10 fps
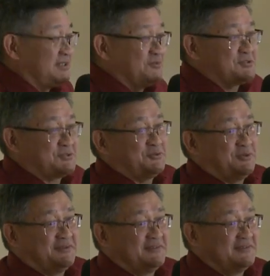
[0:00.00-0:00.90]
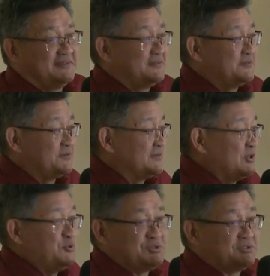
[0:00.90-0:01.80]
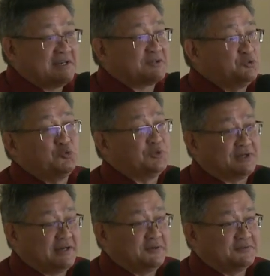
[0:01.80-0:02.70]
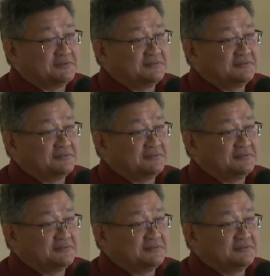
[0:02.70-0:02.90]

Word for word: Да вы что? Люди так не умирают.